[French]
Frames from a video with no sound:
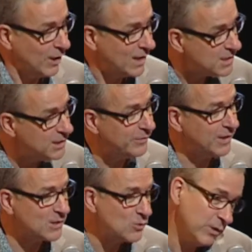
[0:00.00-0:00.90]
La
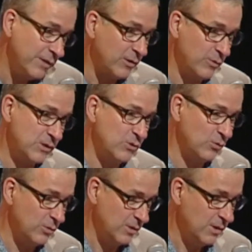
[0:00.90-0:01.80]
signification
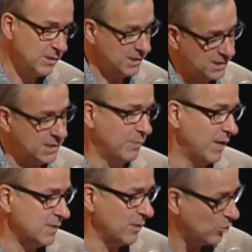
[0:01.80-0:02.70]
d'évaluation, c'est que c'est
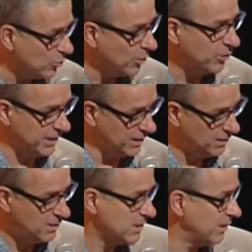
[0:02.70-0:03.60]
pas simplement, et
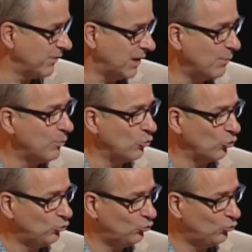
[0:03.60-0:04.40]
c'est valable pour